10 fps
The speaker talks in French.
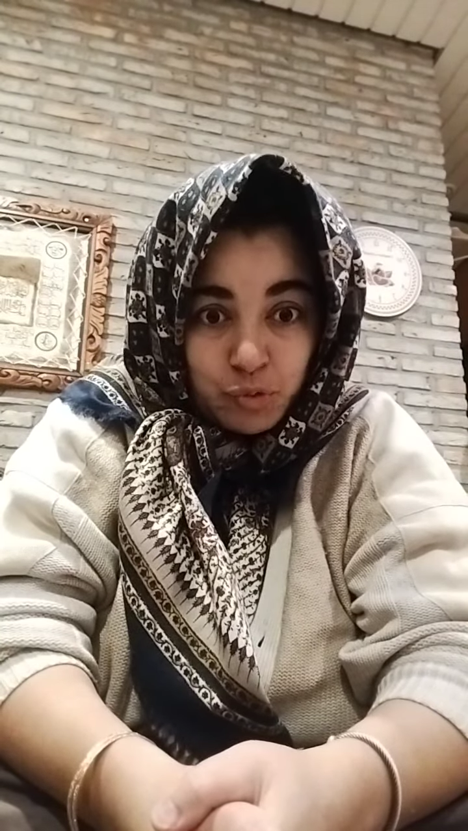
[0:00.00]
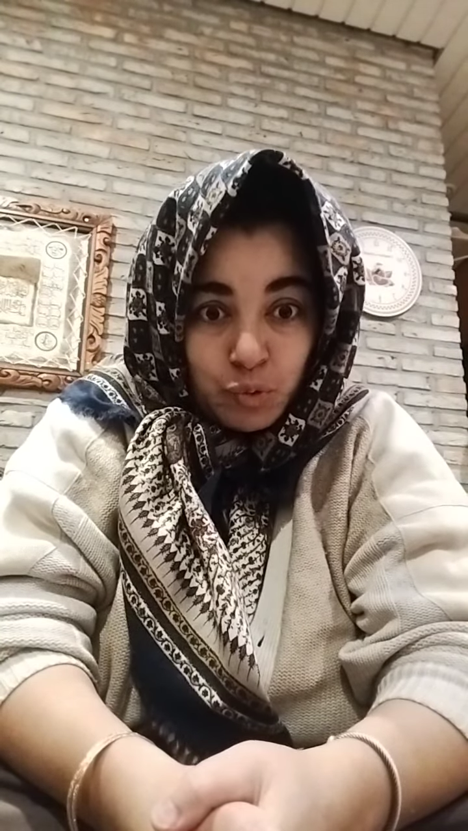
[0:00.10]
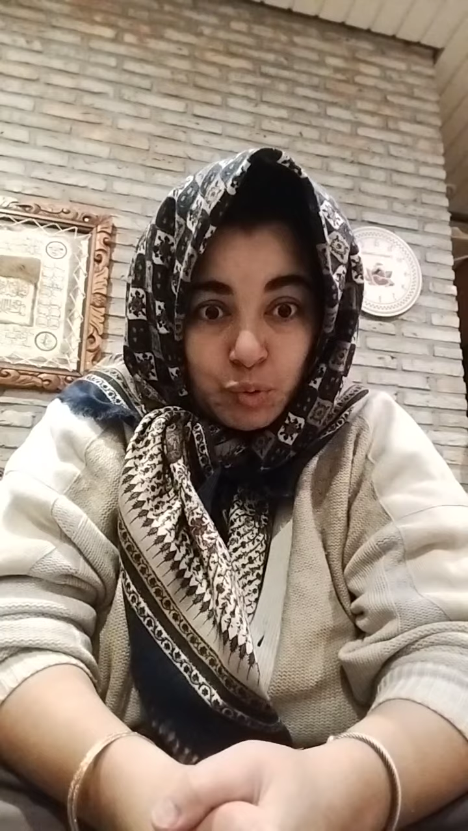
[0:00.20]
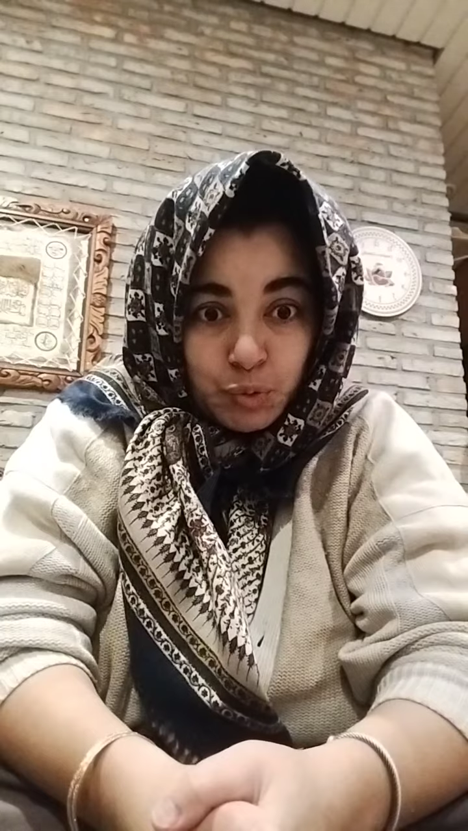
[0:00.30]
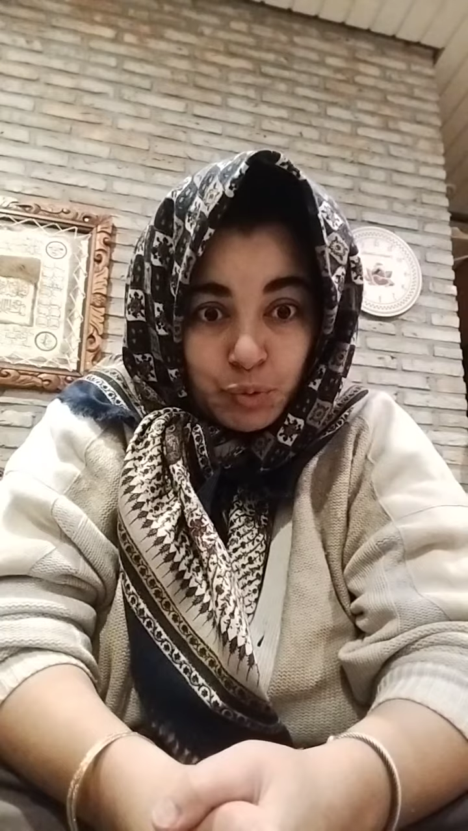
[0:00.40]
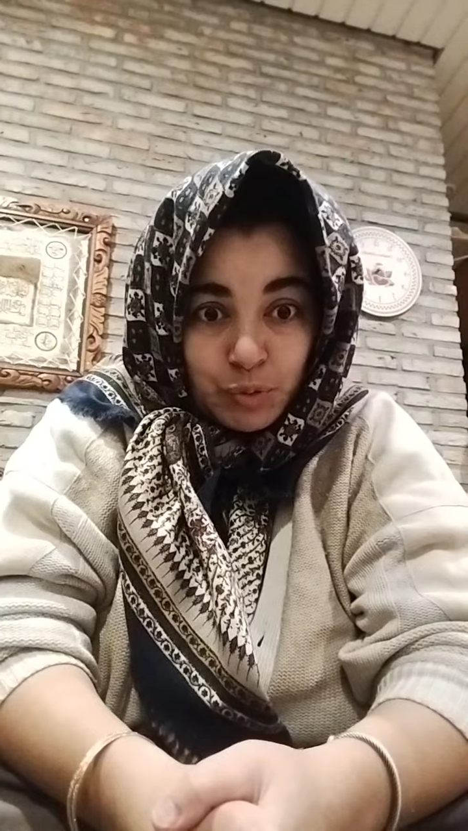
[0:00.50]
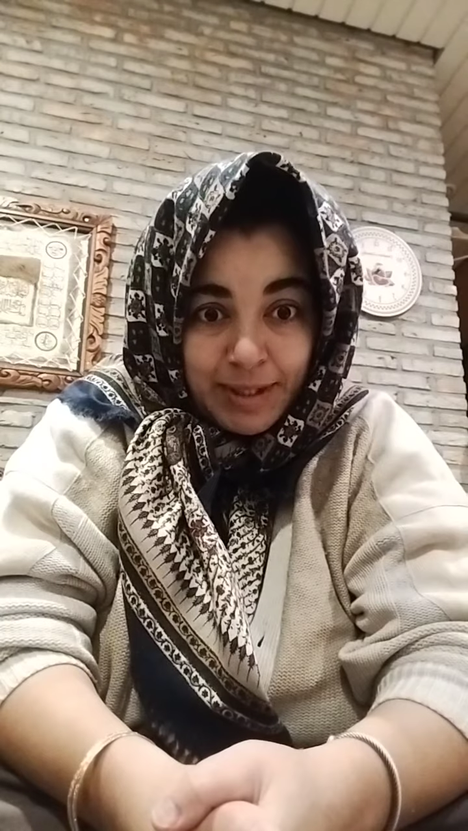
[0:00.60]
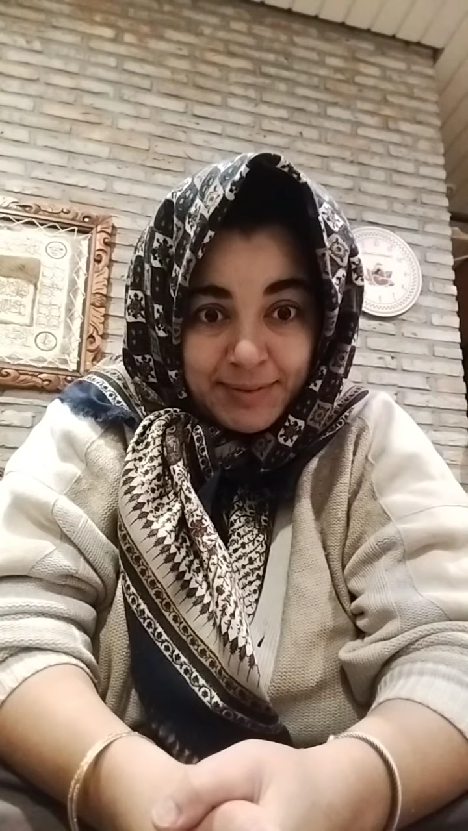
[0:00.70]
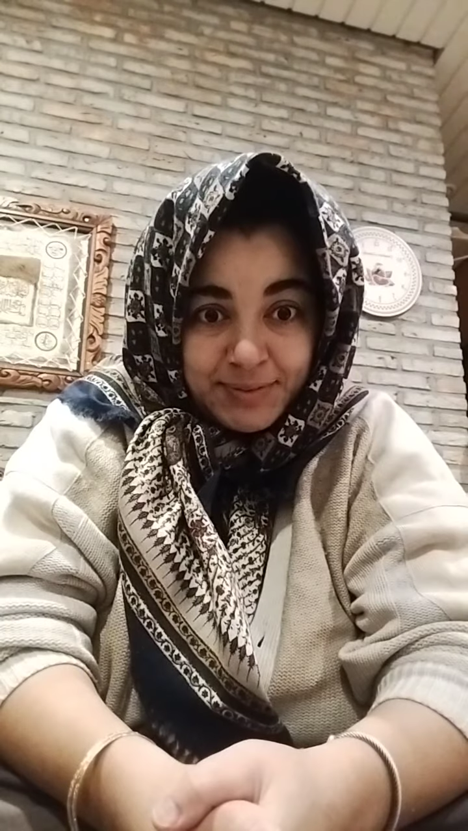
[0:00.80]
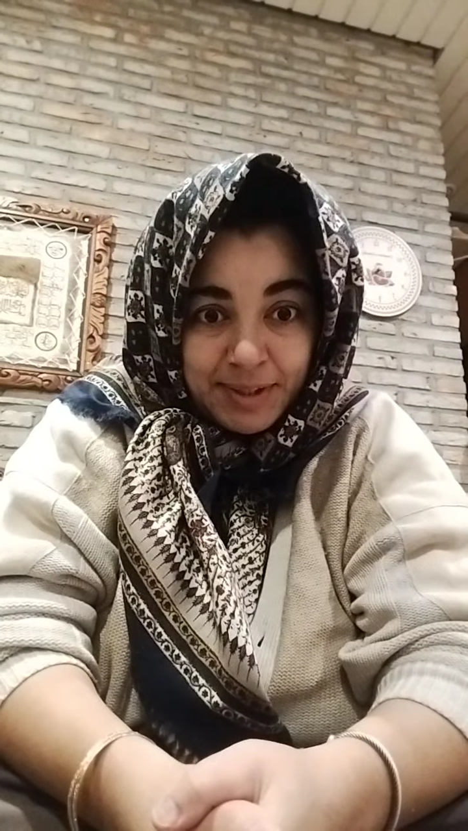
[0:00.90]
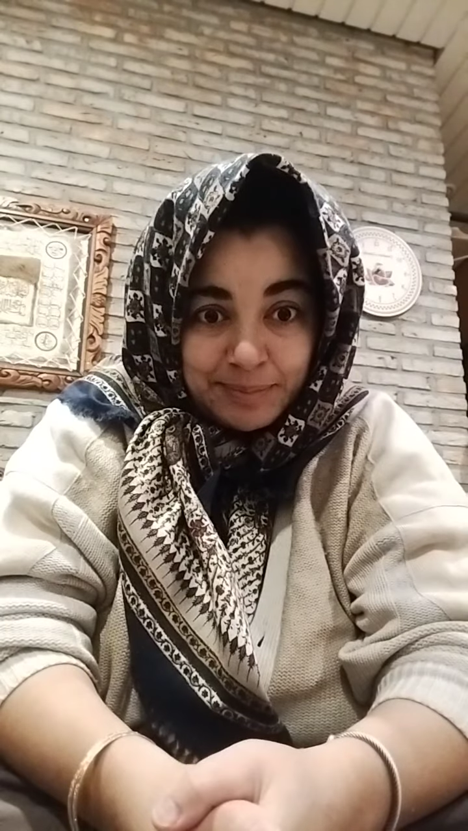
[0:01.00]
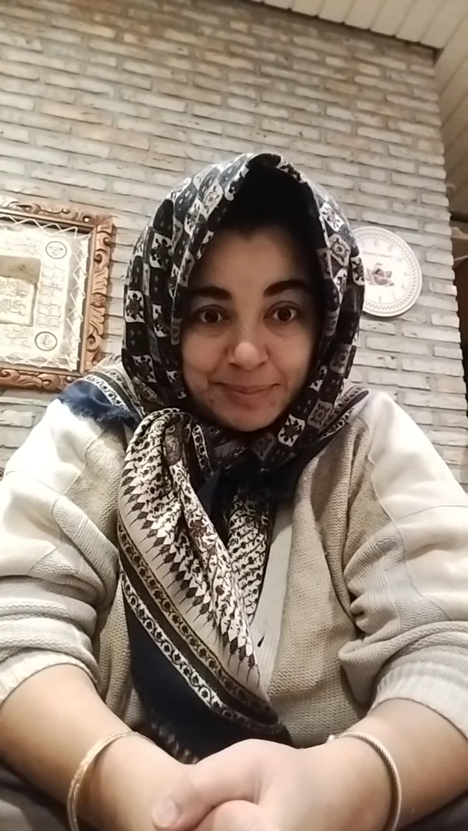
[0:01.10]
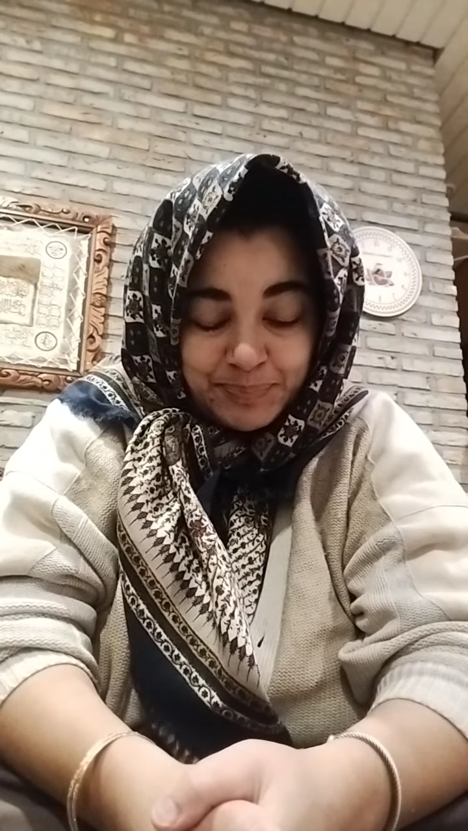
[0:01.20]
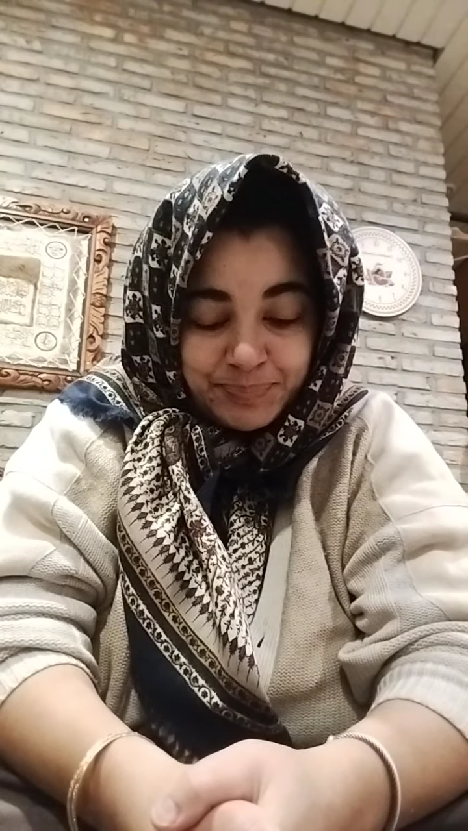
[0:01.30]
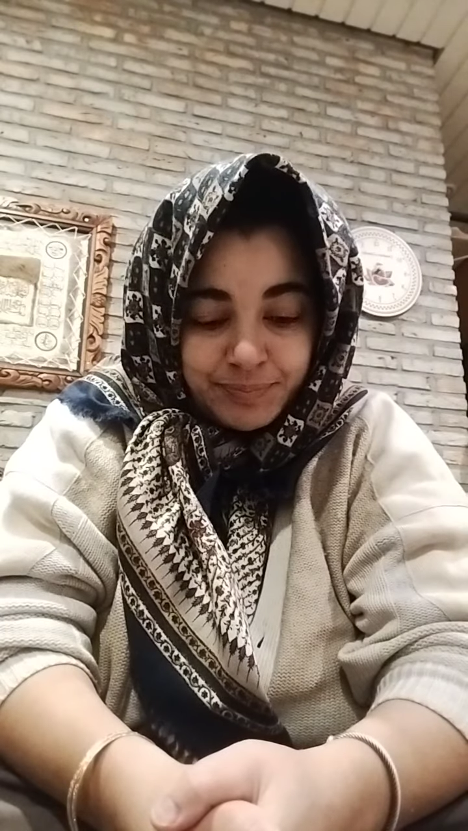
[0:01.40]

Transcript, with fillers: sur le dos de la femme.